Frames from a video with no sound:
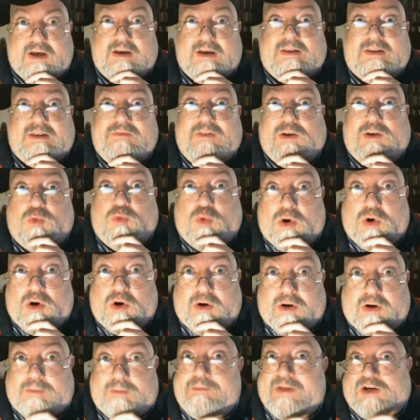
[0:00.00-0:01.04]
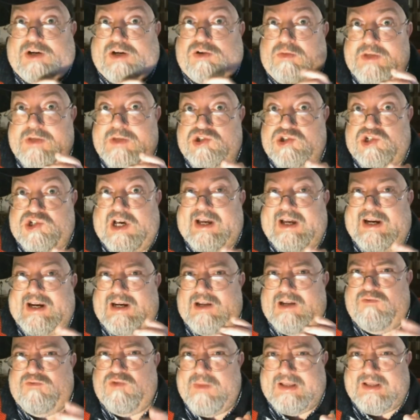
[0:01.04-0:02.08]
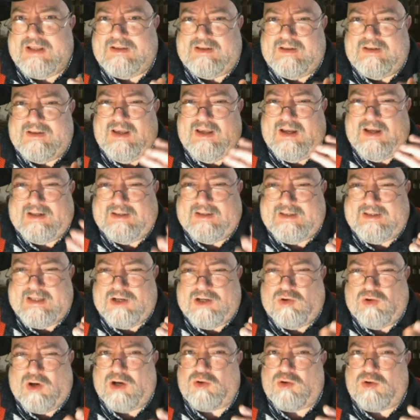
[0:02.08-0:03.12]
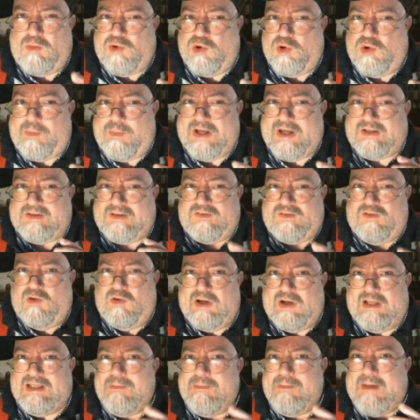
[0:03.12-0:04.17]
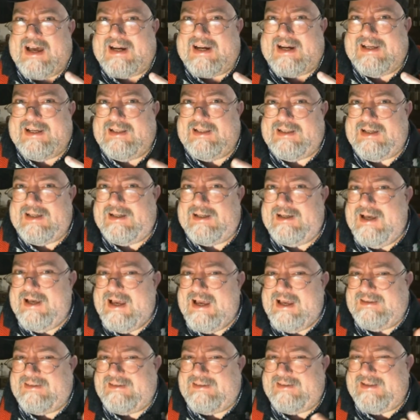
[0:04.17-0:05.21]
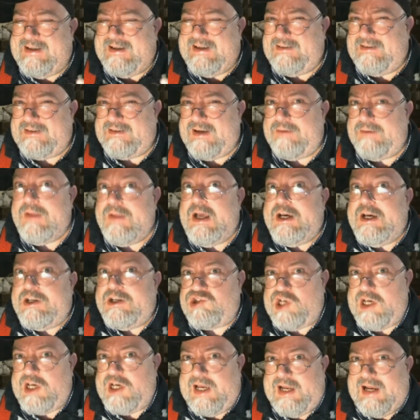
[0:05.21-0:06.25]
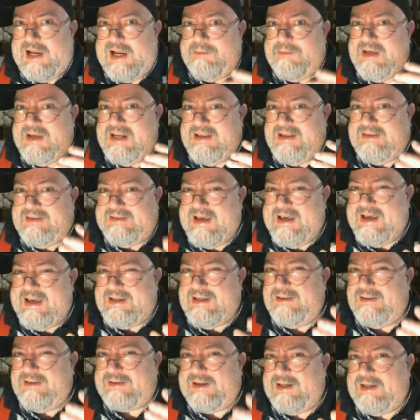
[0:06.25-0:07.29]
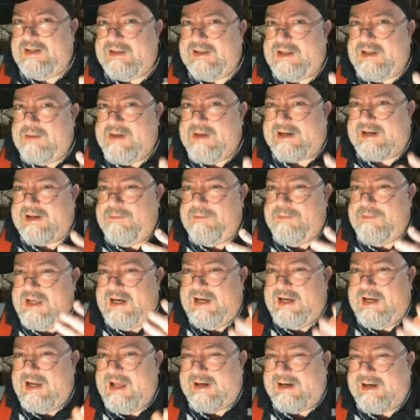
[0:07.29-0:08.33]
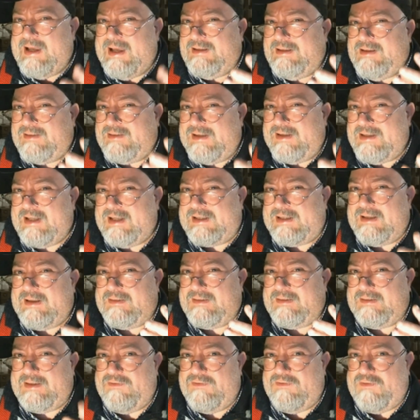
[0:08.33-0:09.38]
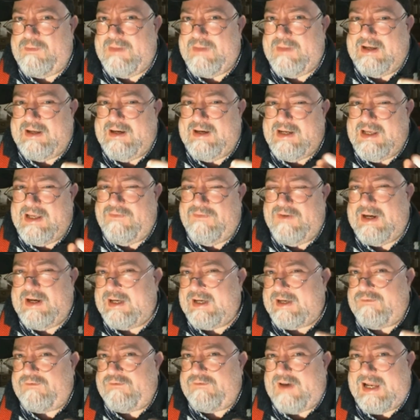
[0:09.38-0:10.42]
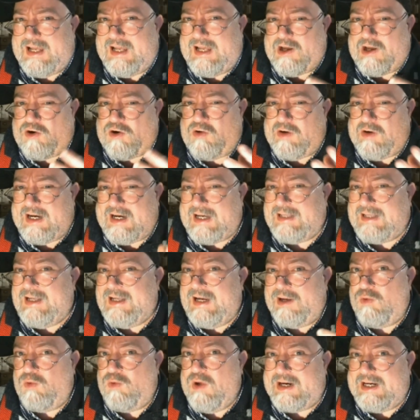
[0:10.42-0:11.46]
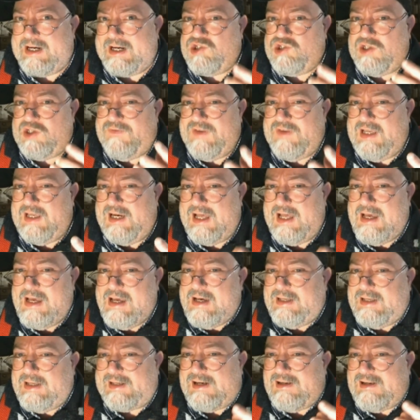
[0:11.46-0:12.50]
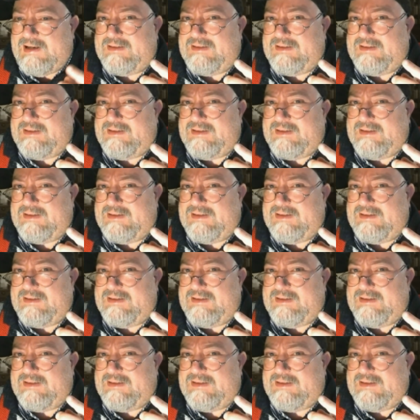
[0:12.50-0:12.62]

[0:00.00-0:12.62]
Civil War, per cominciare, nei fumetti si articola come un'operazione di marketing estesa. C'è la miniserie scritta da Mark Miller e disegnata da Steve McNiven che fa la cronaca della guerra civile tra gli